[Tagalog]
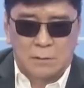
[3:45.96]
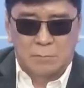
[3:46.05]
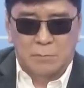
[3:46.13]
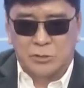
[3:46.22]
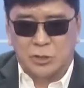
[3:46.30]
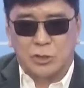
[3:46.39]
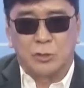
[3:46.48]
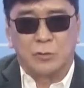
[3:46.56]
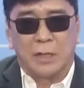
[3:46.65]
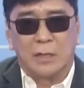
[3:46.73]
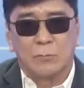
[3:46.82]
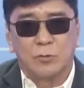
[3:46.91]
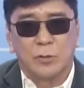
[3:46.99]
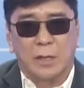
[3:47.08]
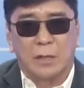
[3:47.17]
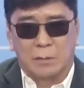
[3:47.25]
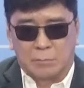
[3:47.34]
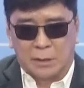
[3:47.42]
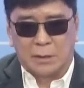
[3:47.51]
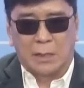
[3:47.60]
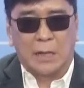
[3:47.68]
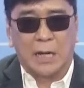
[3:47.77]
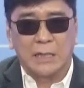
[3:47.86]
Magsisinungaling muna,
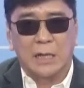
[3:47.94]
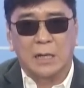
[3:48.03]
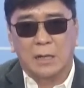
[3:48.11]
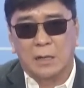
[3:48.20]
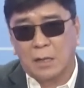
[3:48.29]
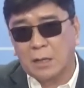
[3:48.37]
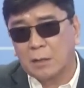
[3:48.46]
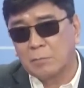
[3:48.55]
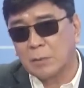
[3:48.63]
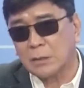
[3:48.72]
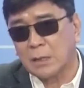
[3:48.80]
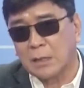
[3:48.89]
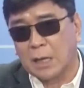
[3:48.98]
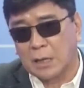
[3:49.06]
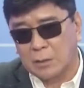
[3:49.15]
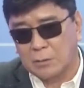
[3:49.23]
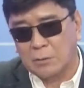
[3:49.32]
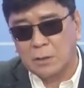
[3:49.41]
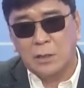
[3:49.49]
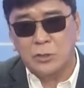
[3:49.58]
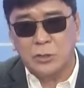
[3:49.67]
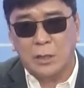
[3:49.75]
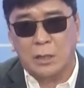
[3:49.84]
mandaraya, ah, magnanakaw,
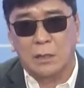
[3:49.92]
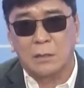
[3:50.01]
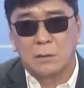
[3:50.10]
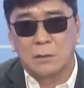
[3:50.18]
iisa lang.